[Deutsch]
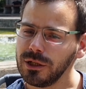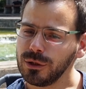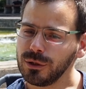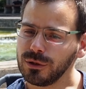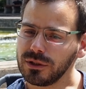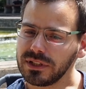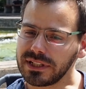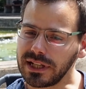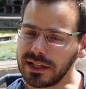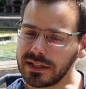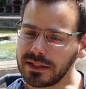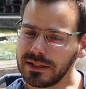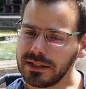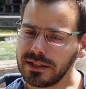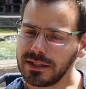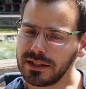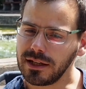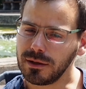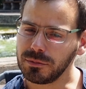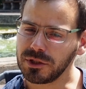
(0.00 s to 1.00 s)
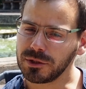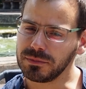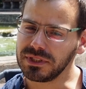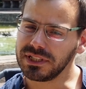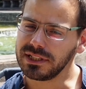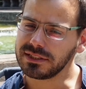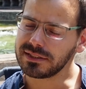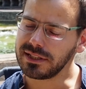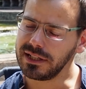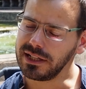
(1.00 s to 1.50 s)
Und dann habe ich mit
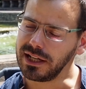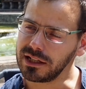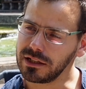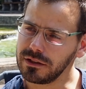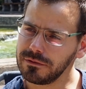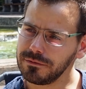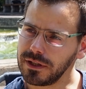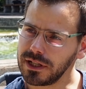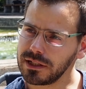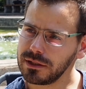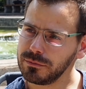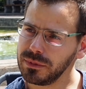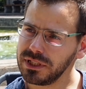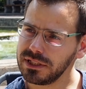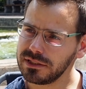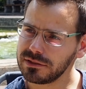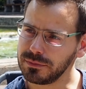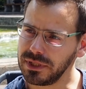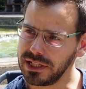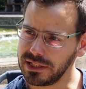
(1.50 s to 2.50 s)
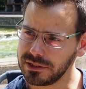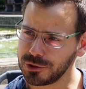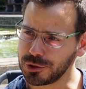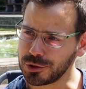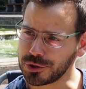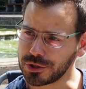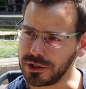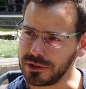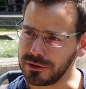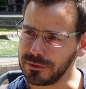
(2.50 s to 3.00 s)
der Zeit angefangen, mir das mal
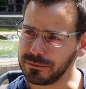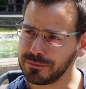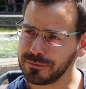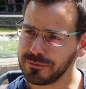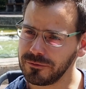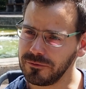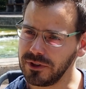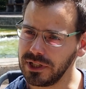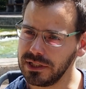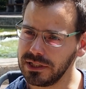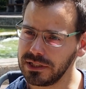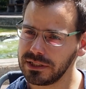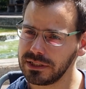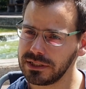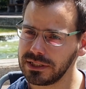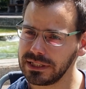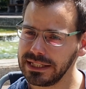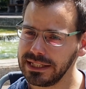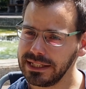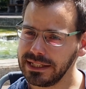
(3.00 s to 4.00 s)
anzuschauen, weil ich